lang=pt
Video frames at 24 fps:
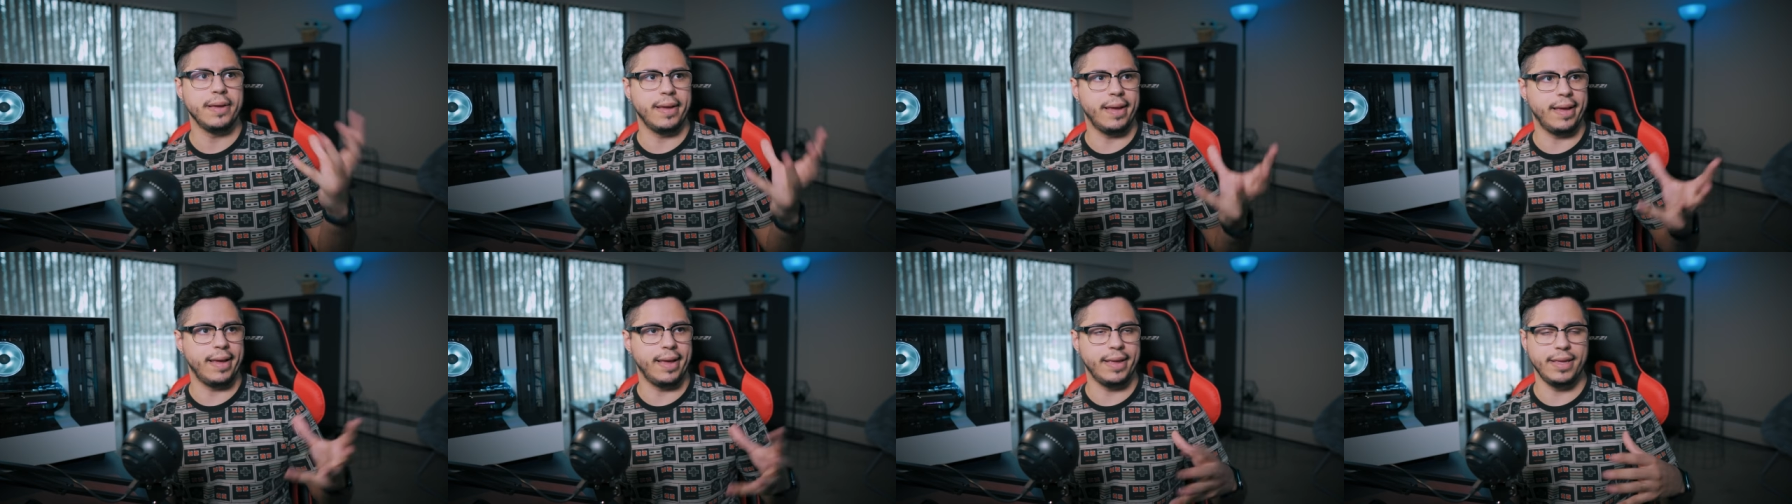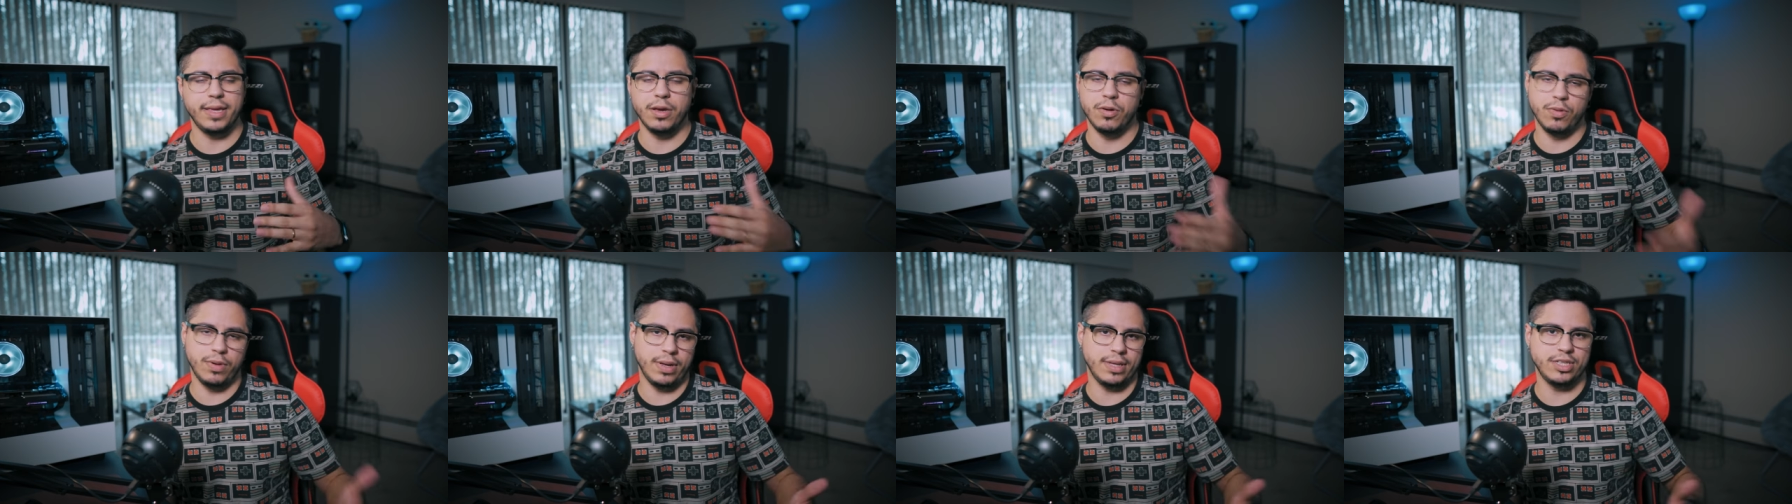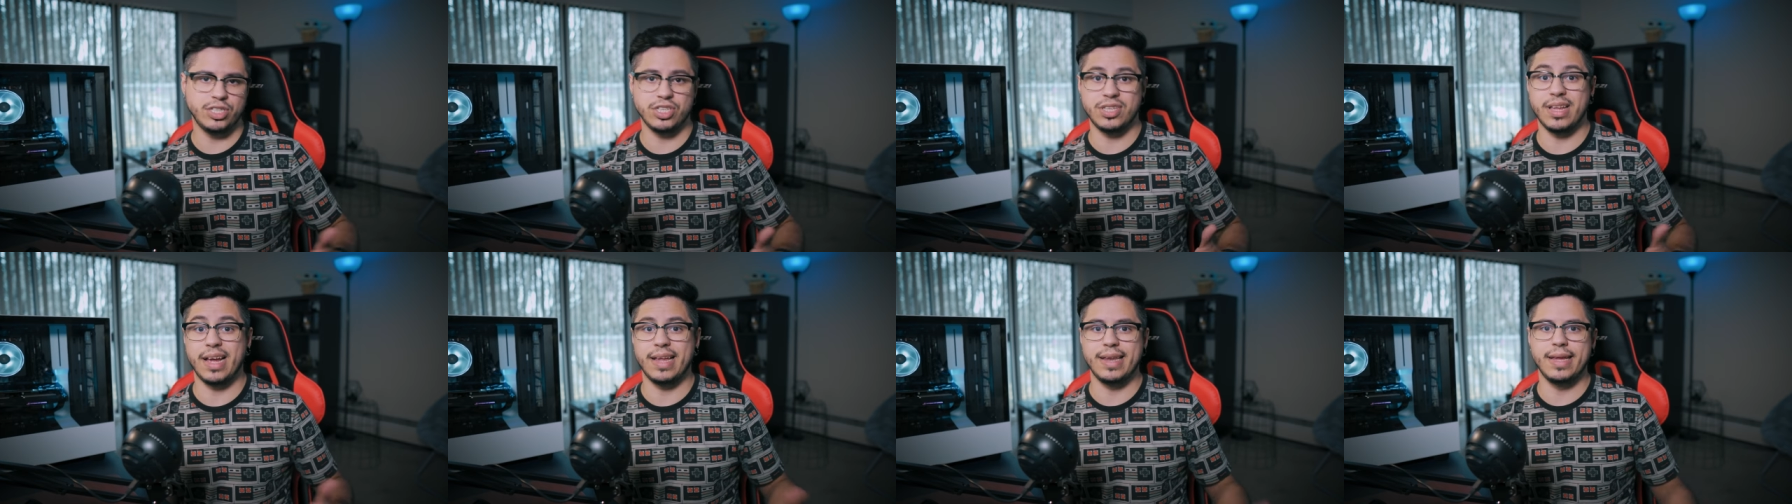é, e eu
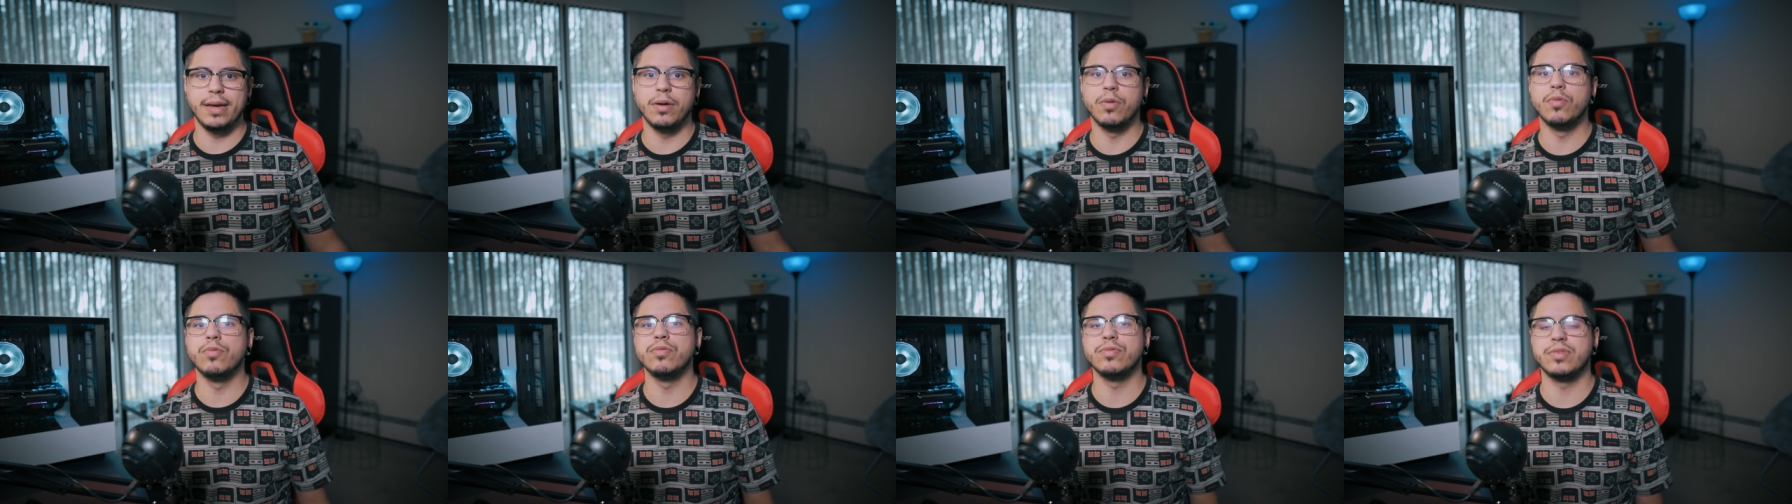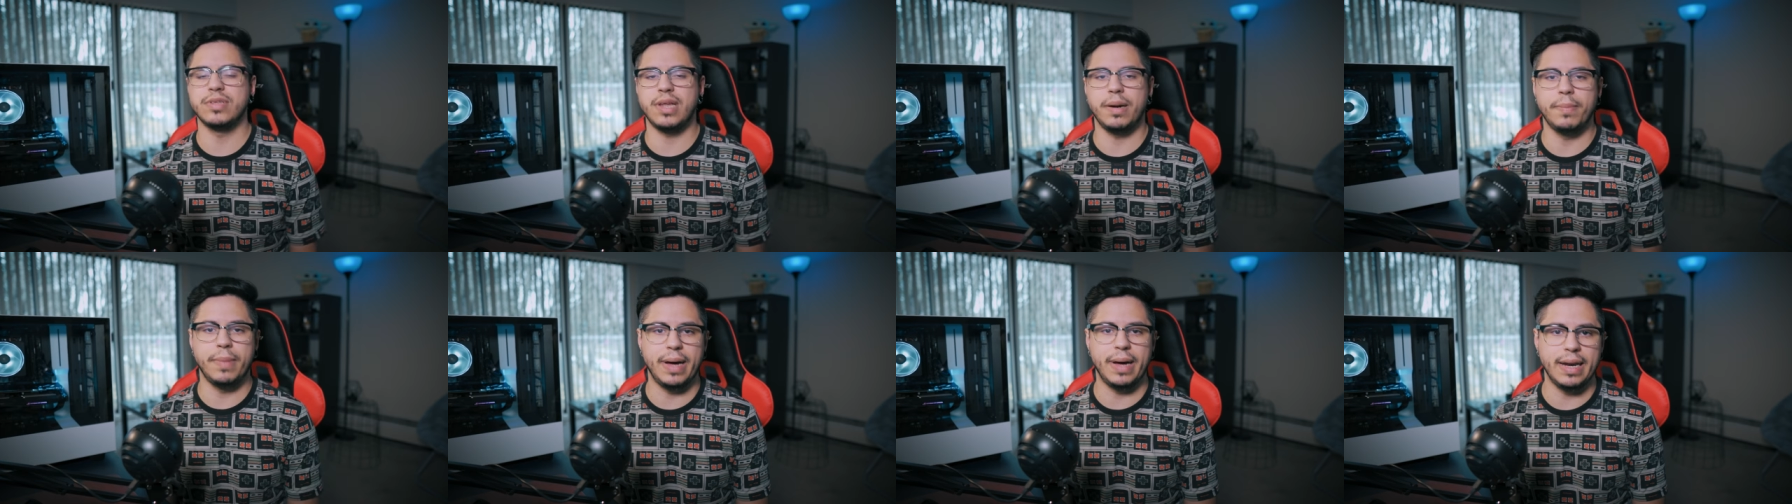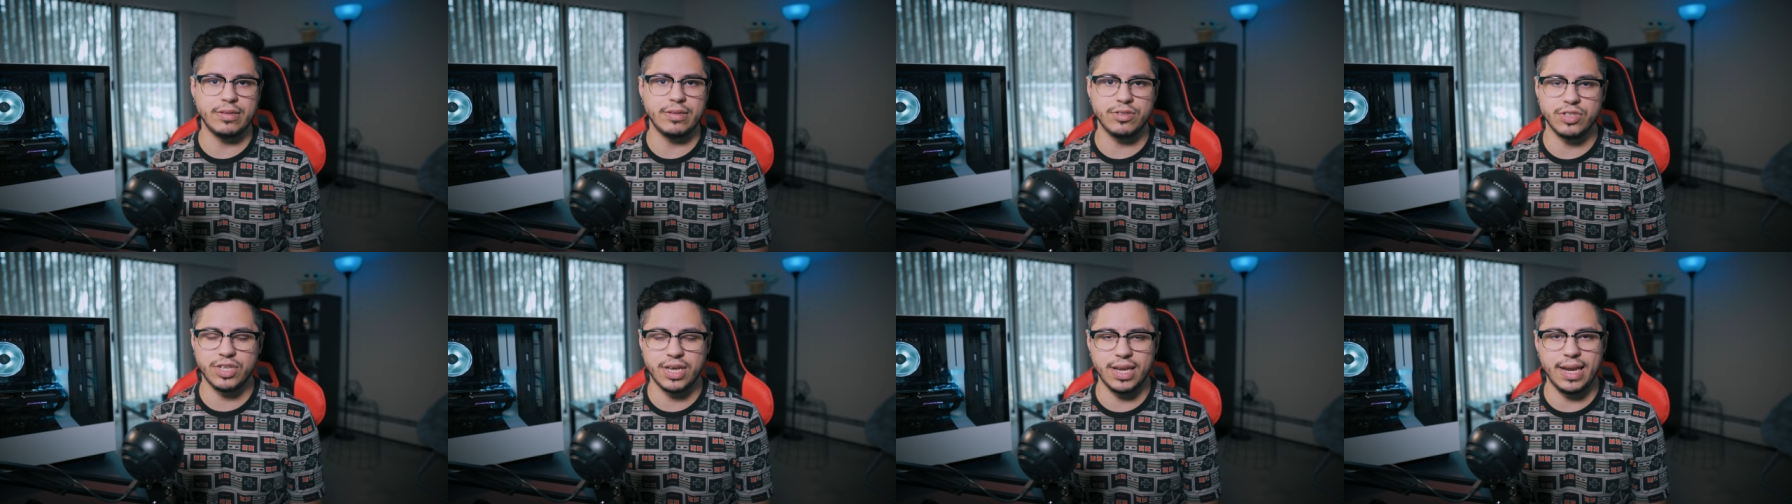editaria alguns
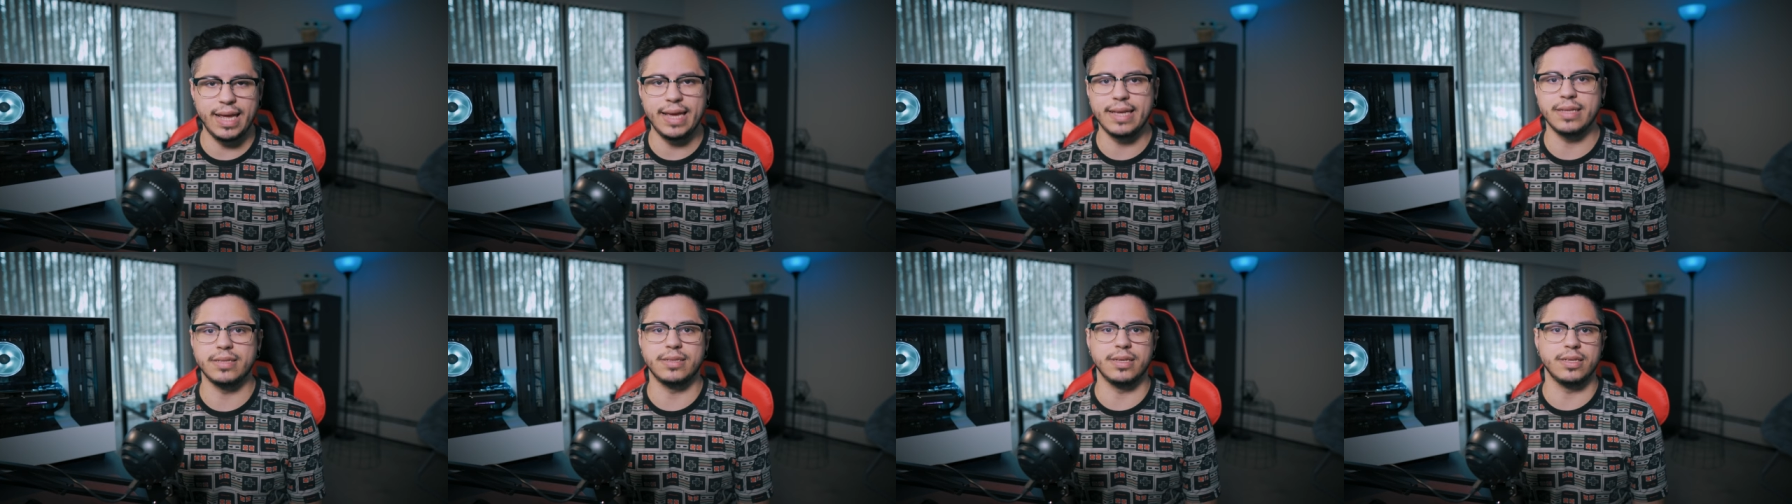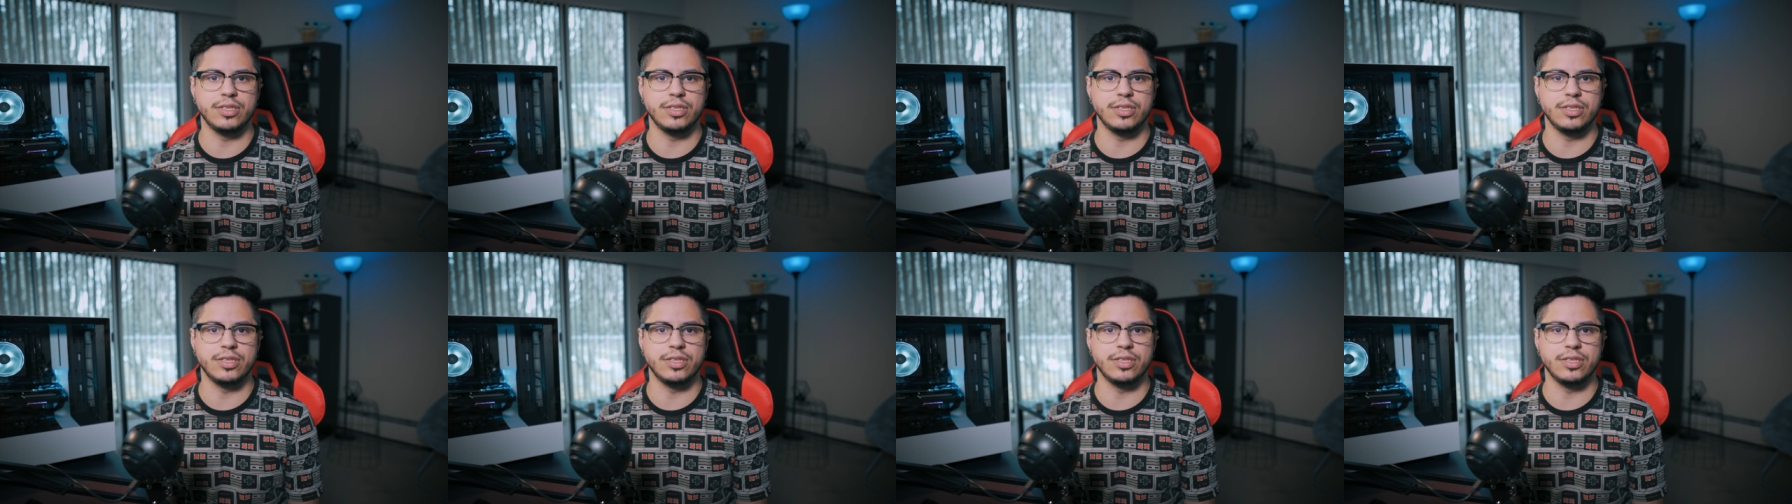trabalhos de clientes.